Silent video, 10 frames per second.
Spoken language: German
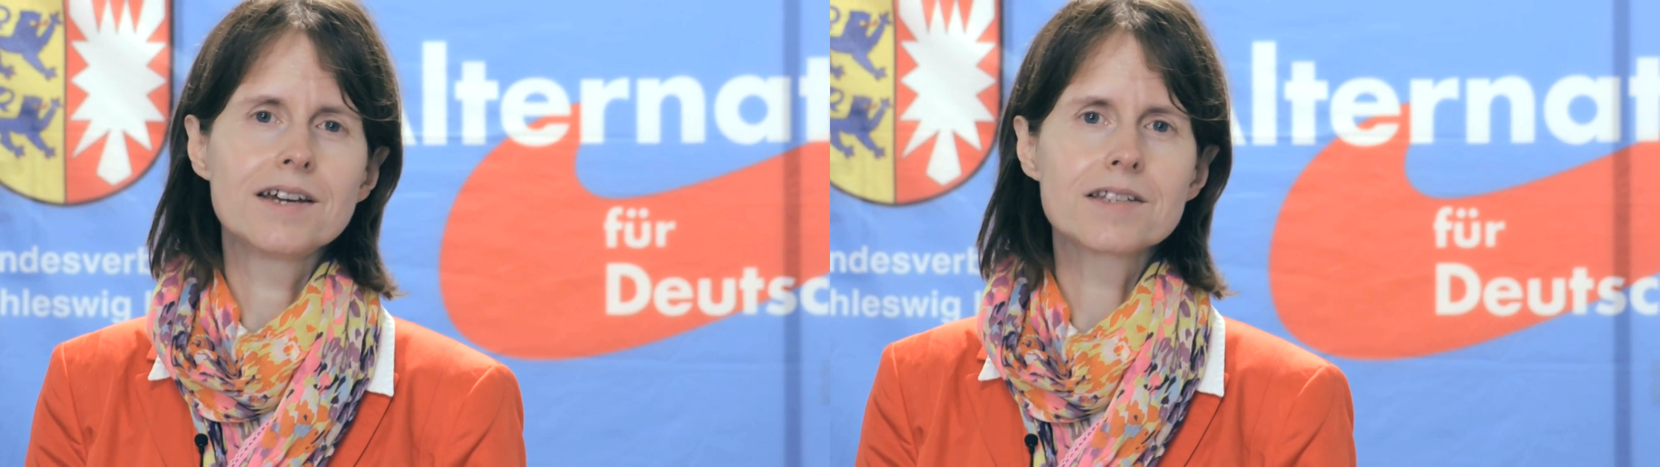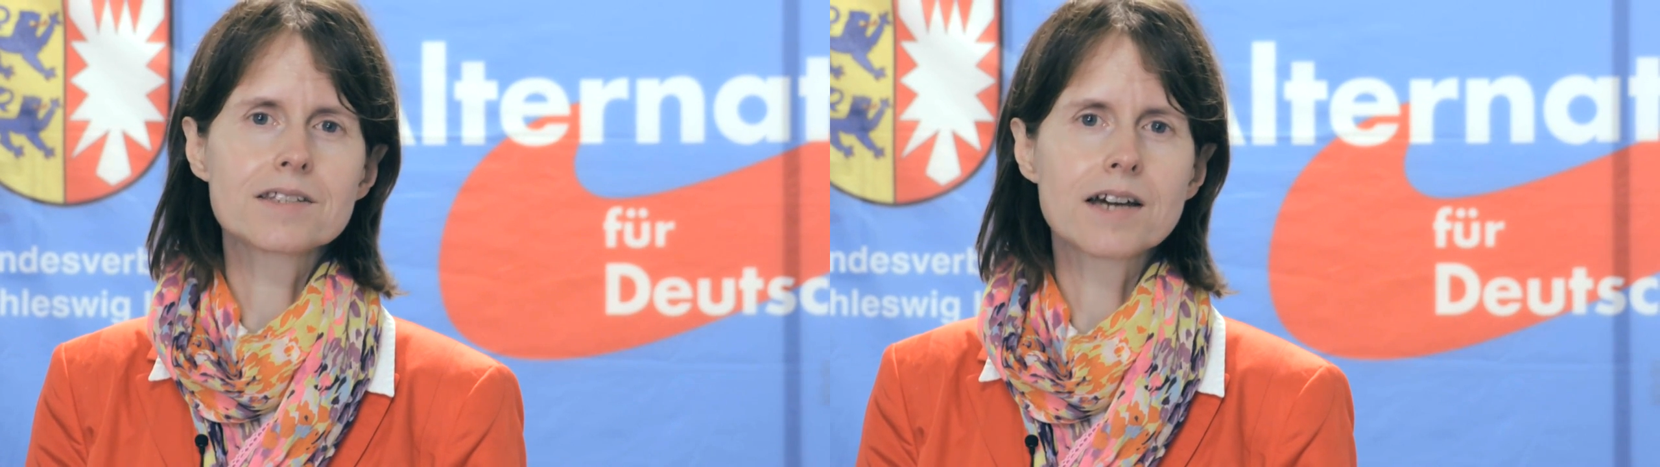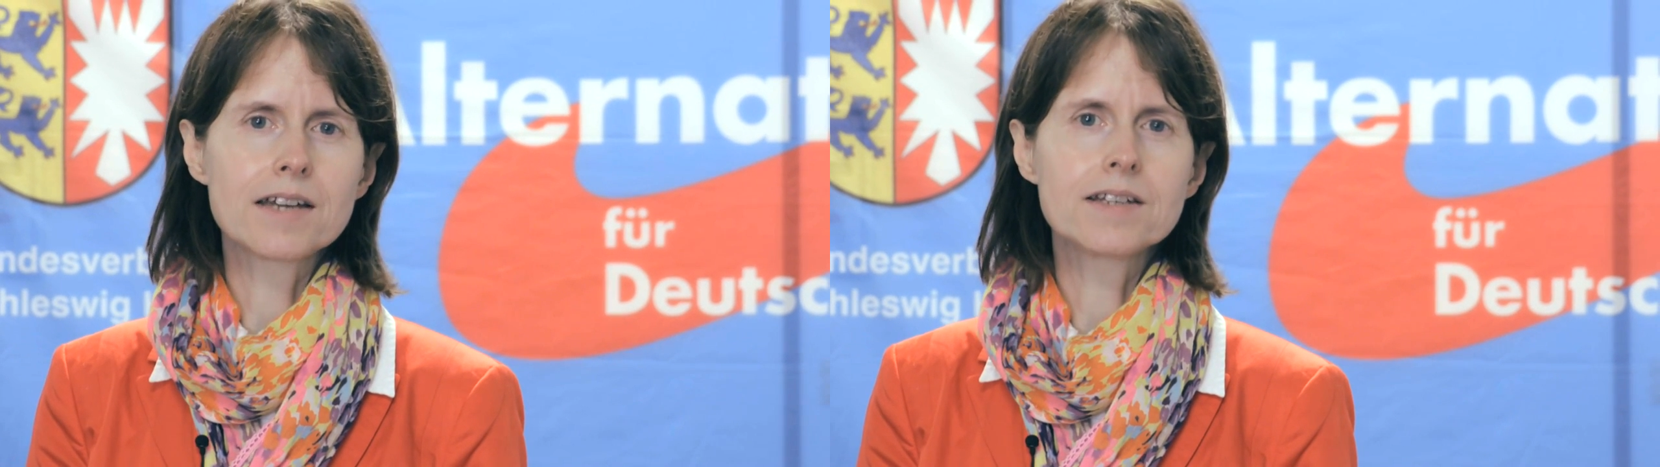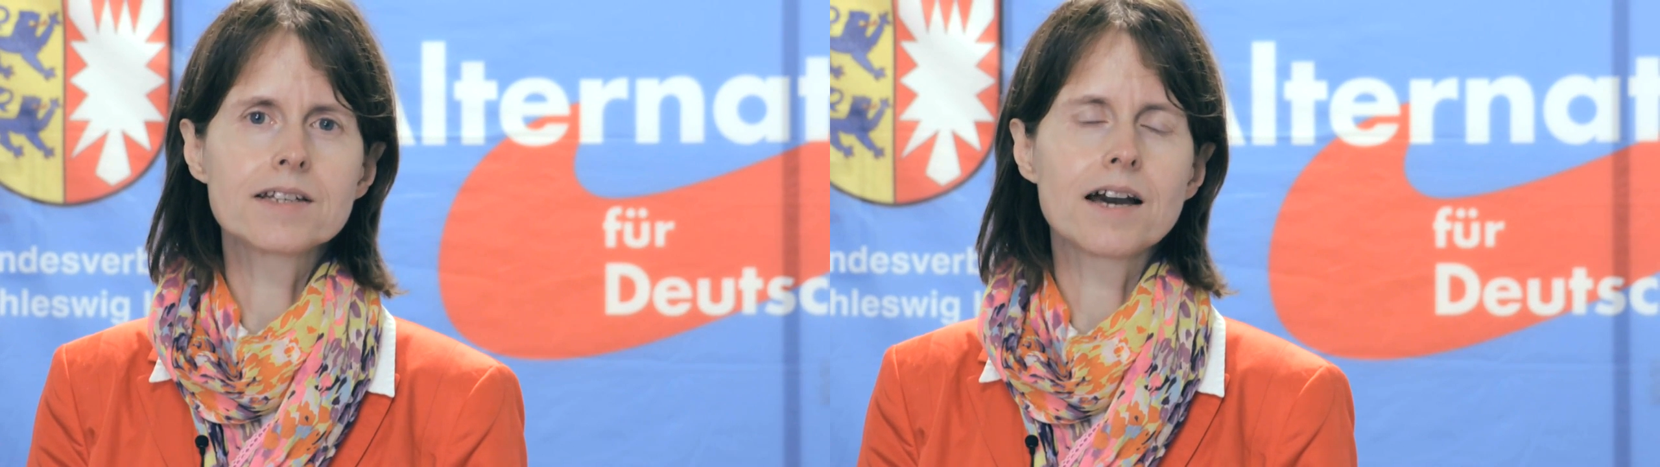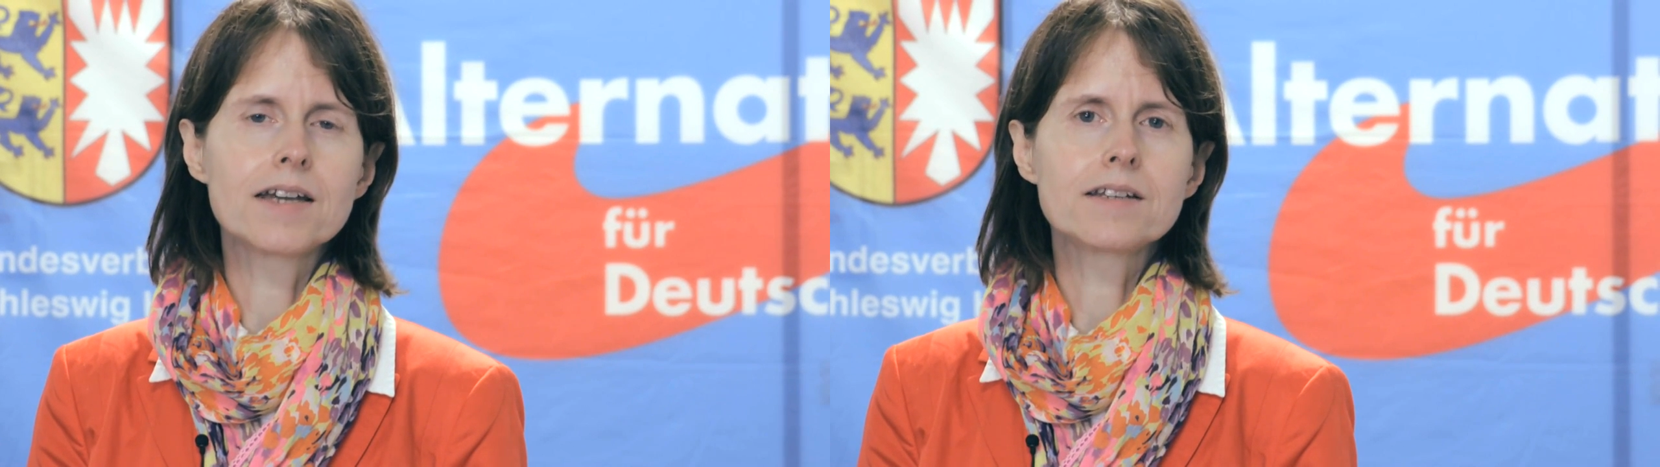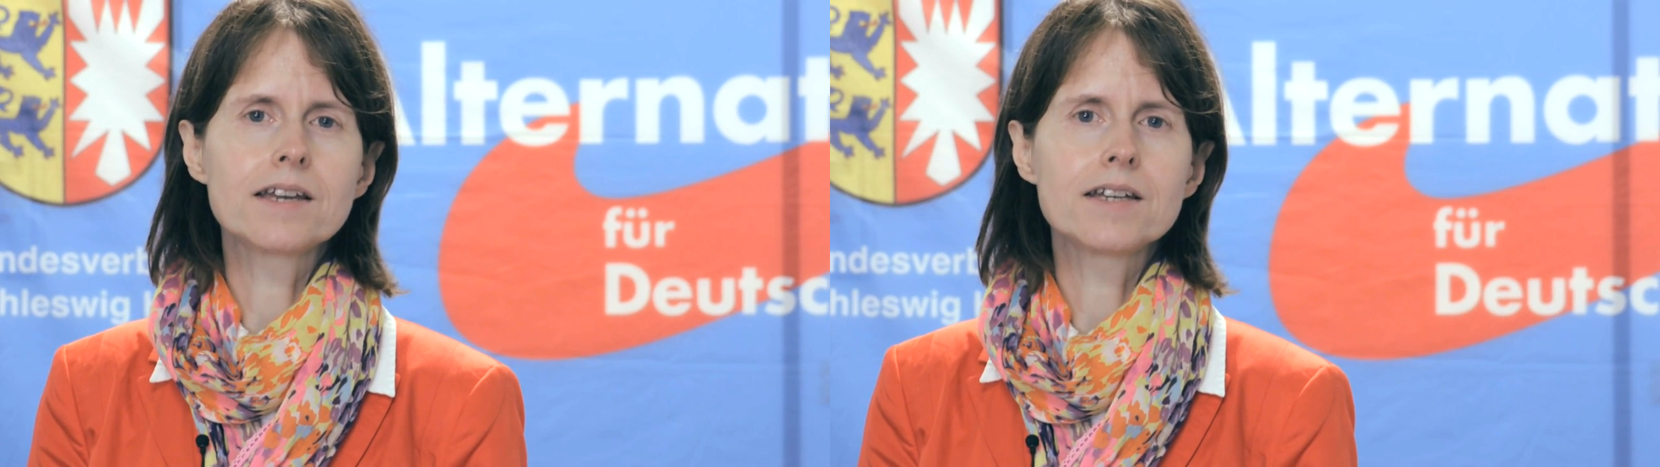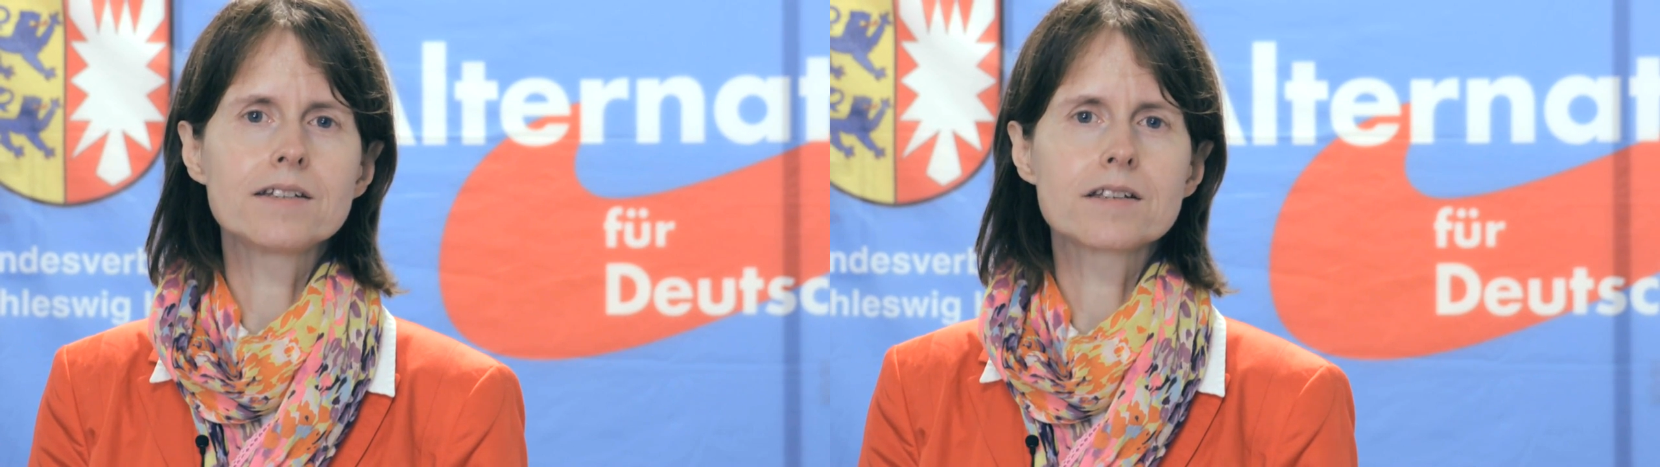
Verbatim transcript: Es kann nicht angehen,